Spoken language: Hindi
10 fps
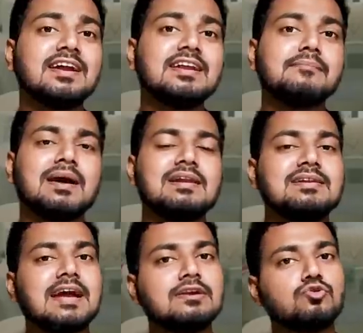ही अगर नेपाल
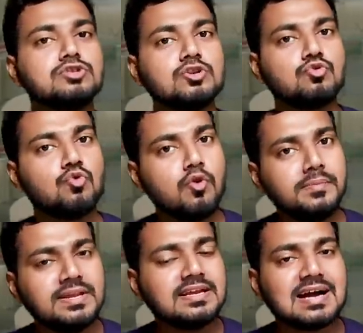नाइट्रोजन को
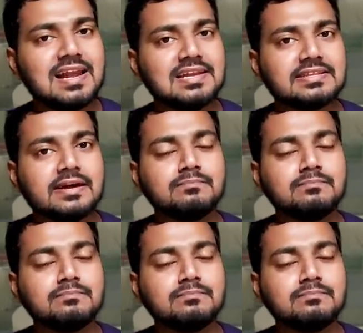भी निकाल लेता